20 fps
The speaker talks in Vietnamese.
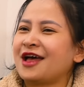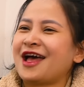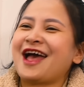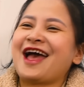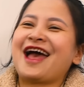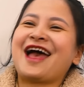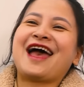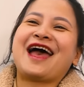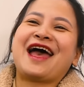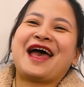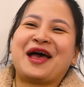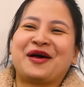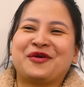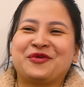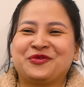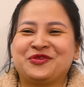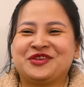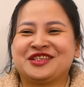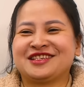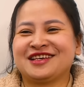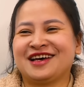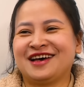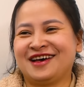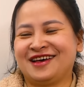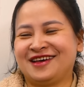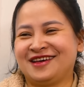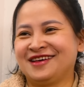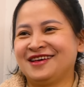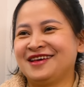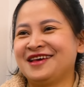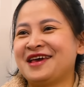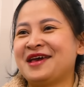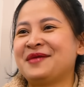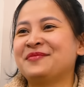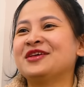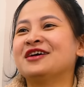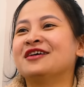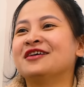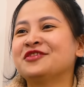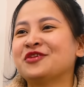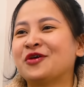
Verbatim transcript: À, ôi giời, em nhớ